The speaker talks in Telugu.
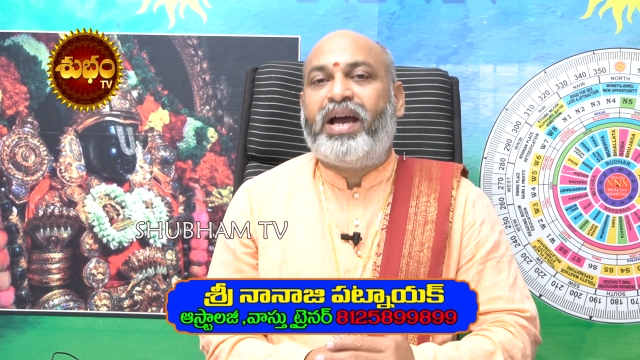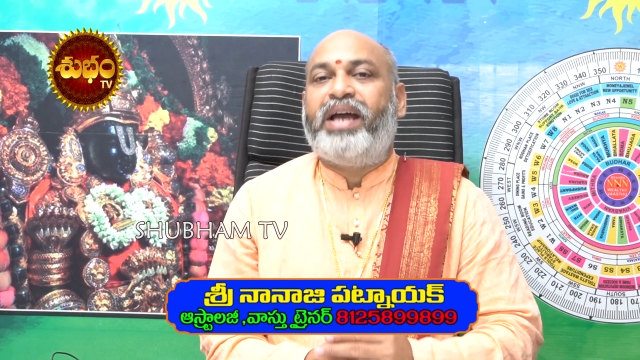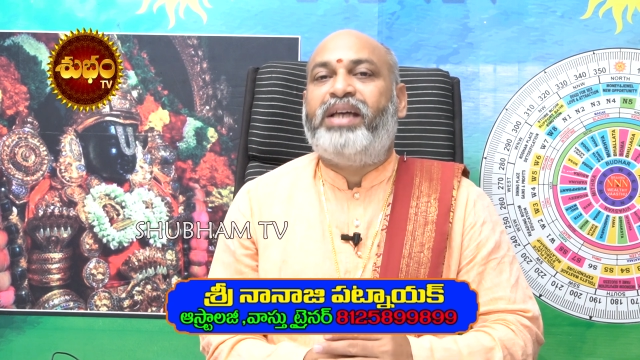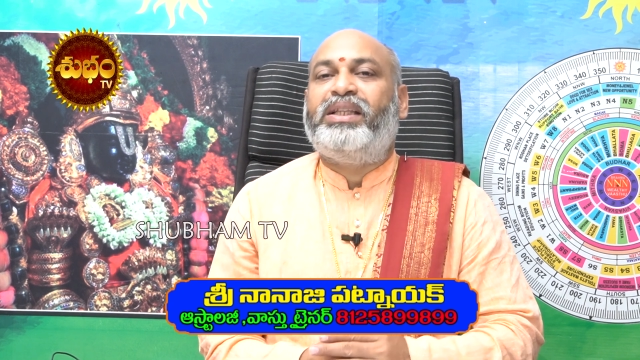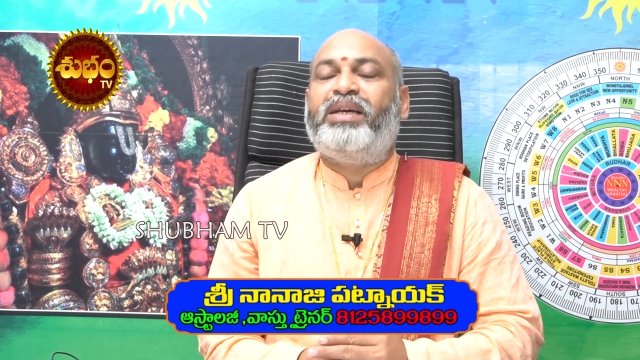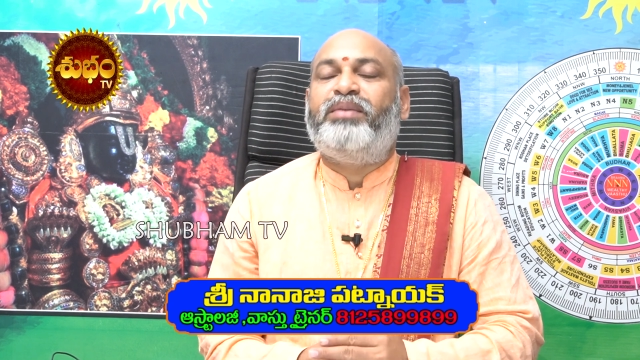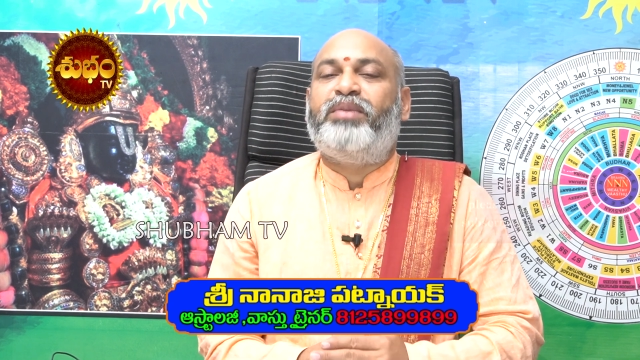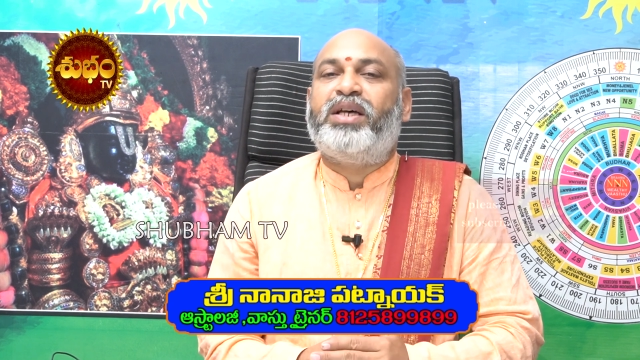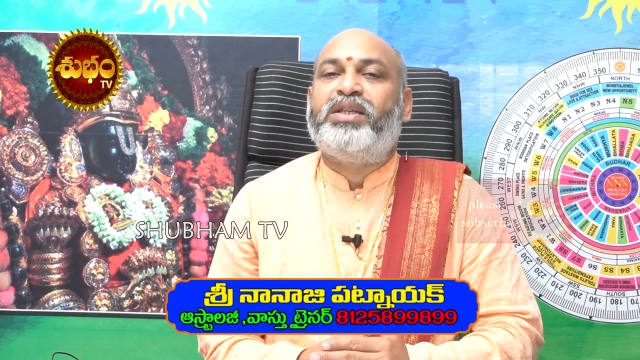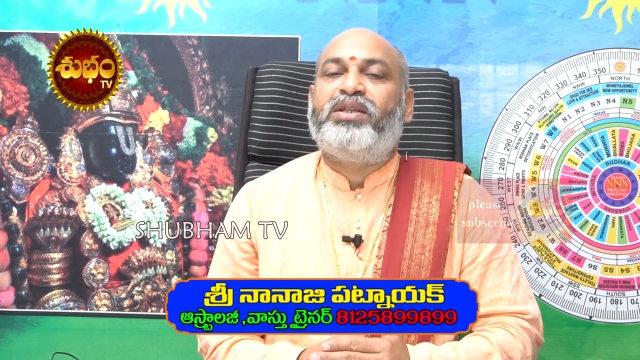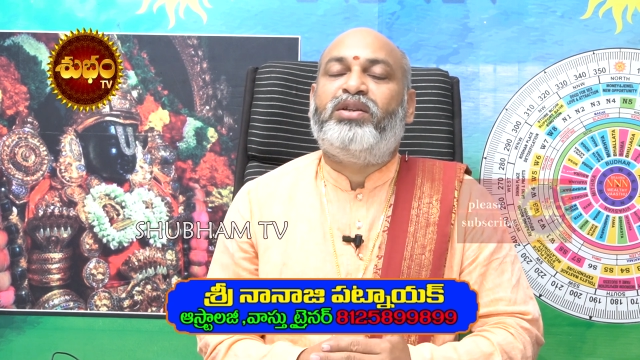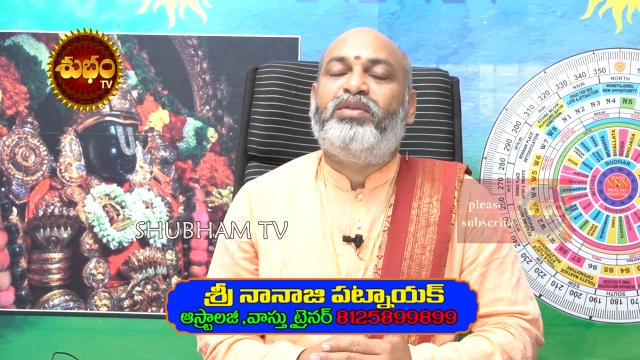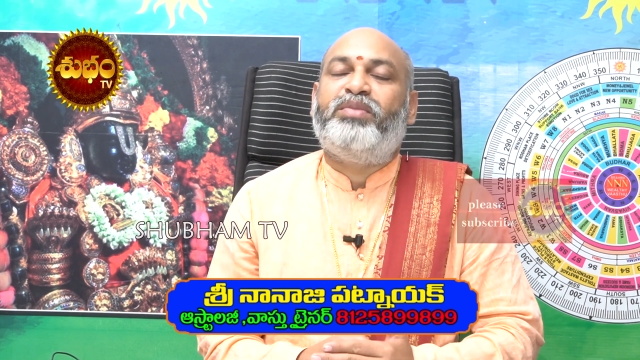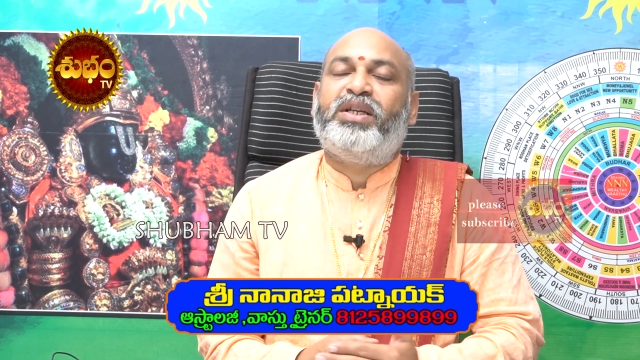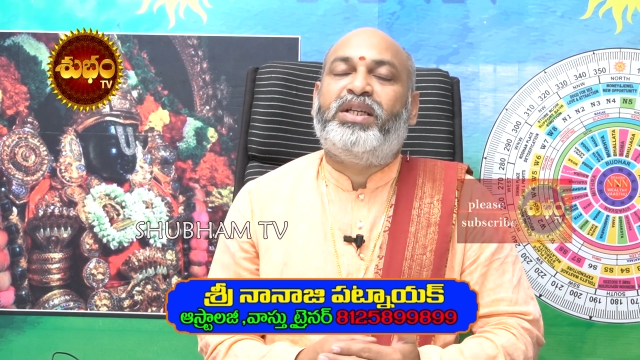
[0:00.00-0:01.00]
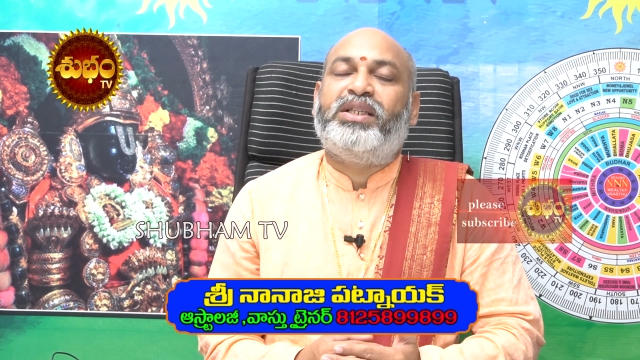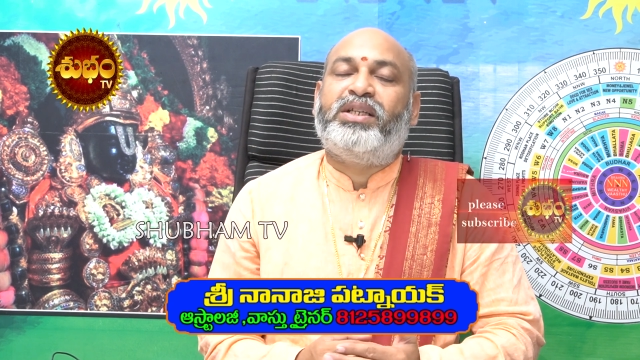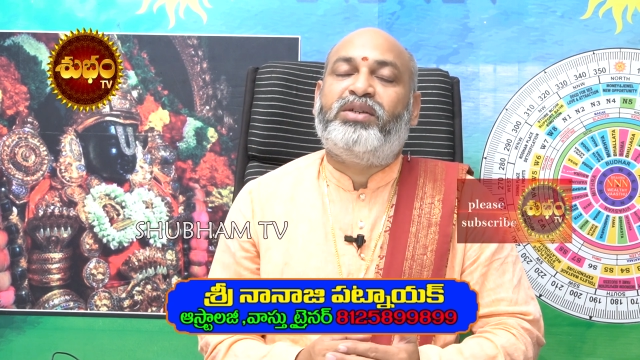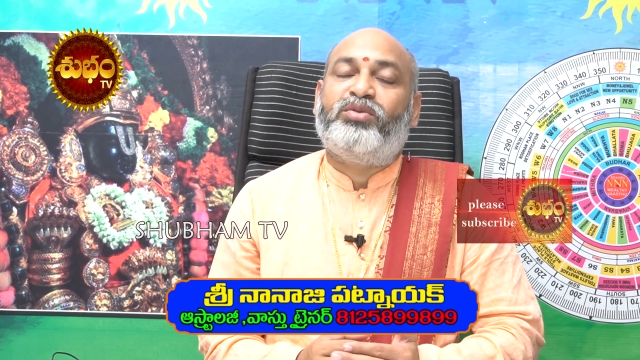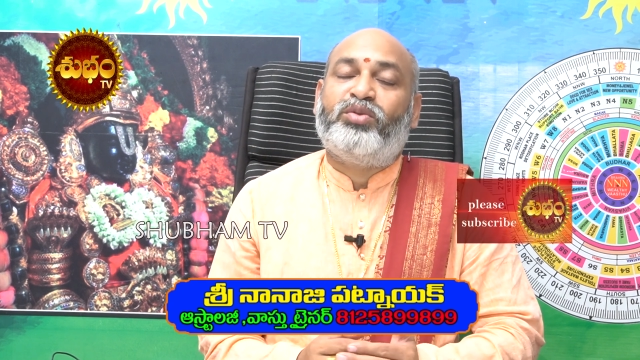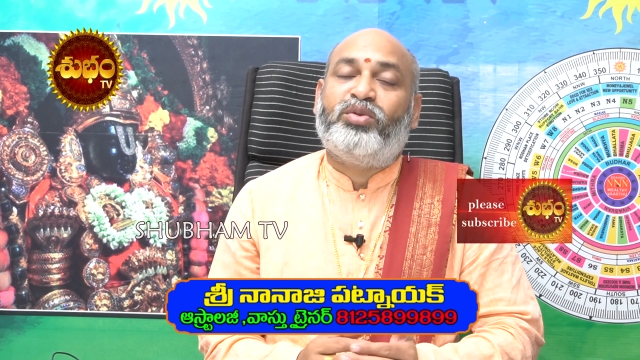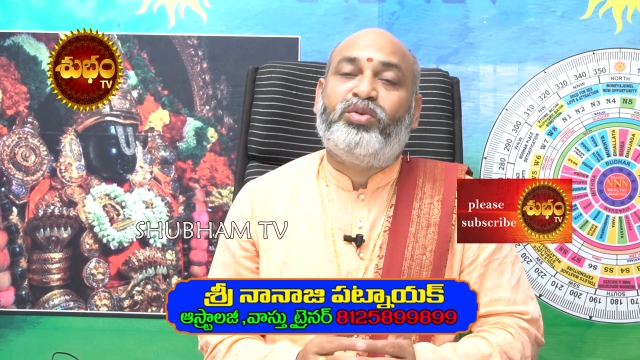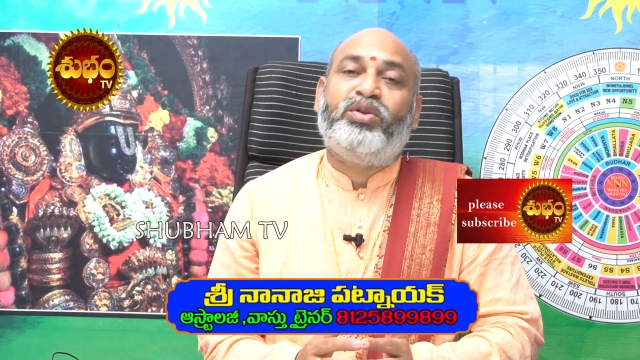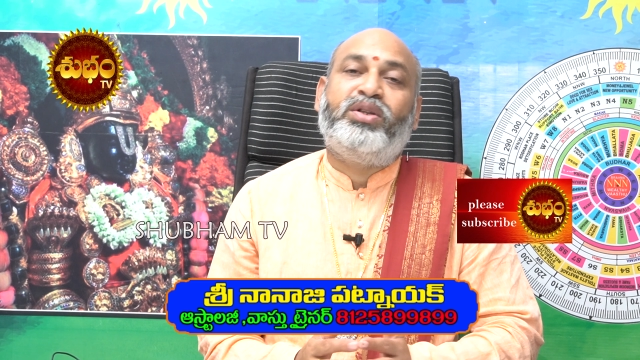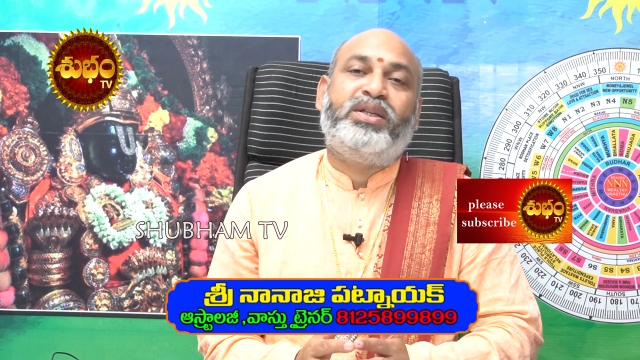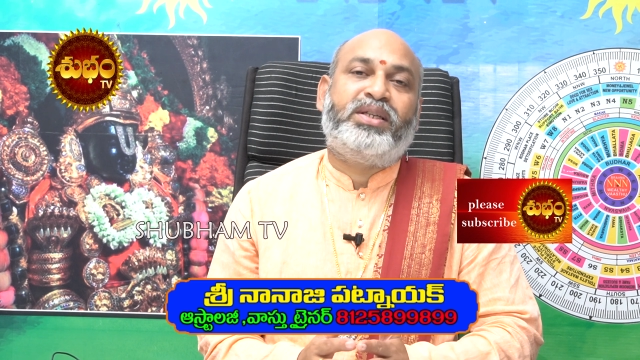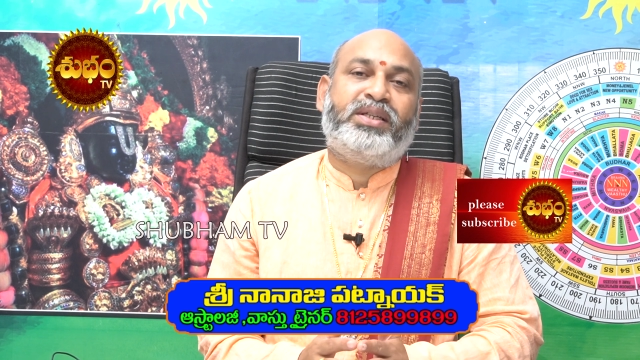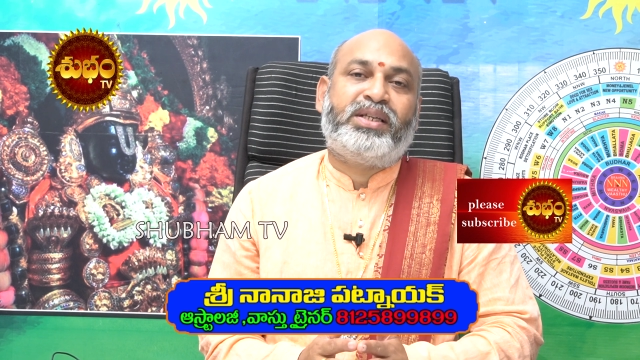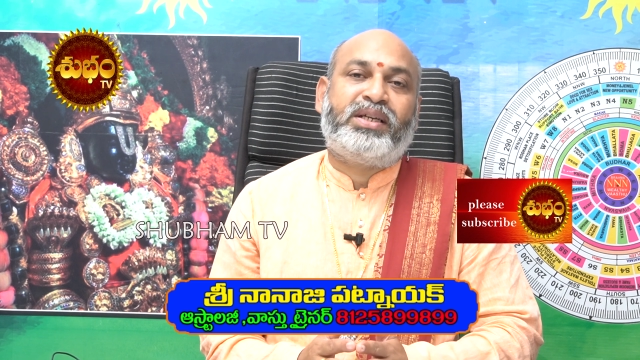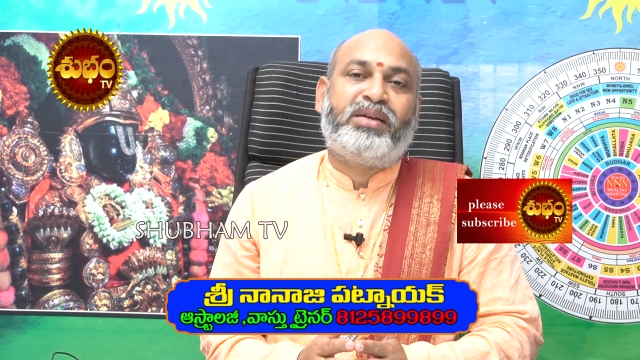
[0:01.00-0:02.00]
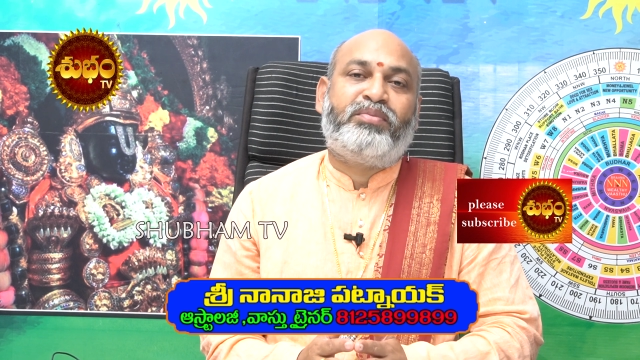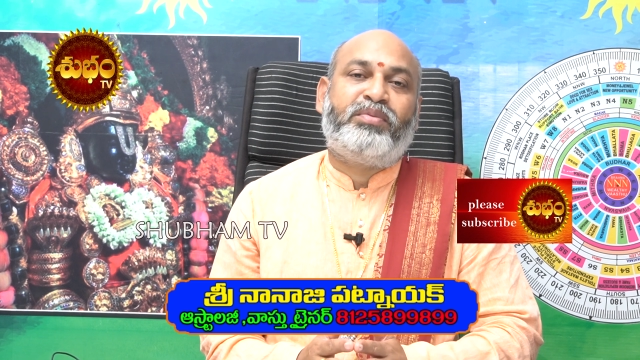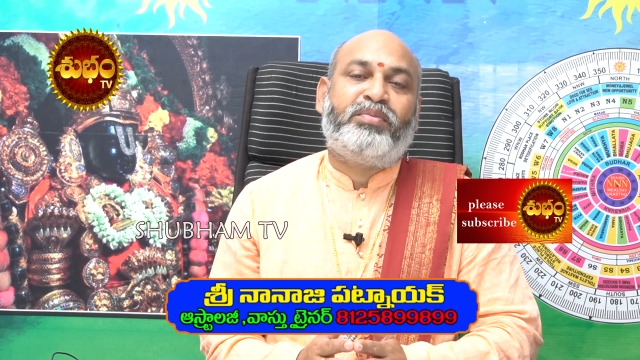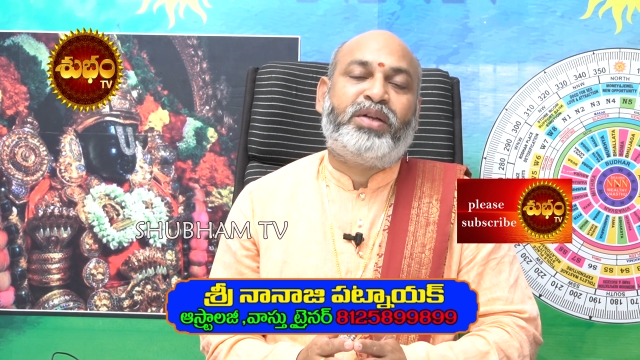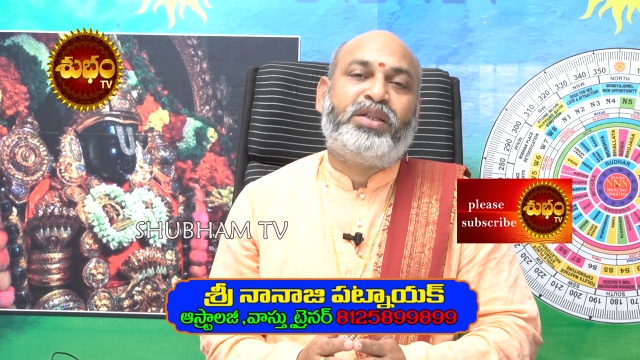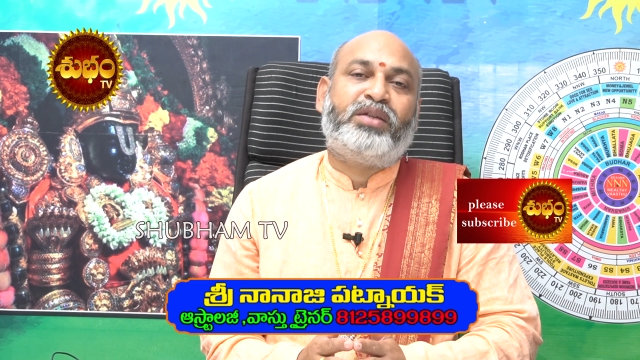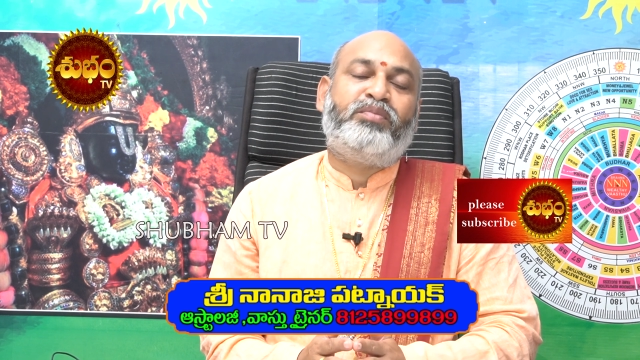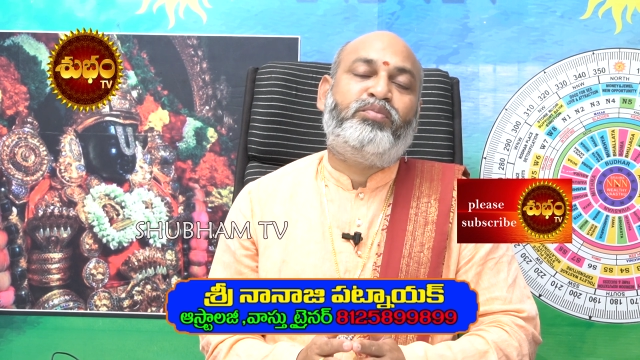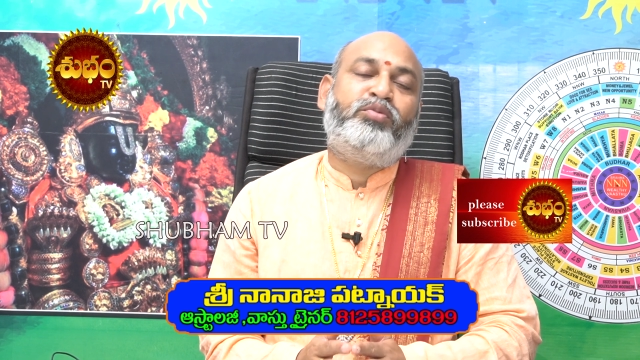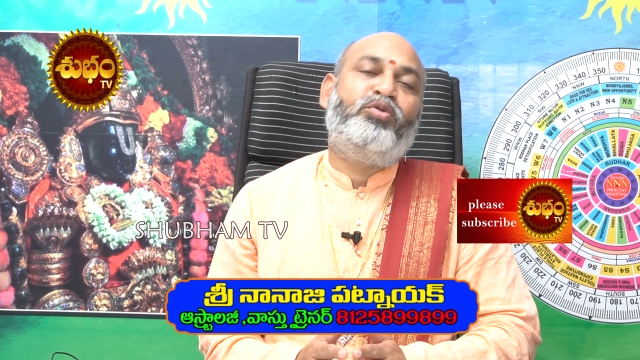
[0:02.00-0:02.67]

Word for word: అయితే ఈ మాసంలో మీరు ఏదైనా కొనుగోలు చేసేటప్పుడు మాత్రం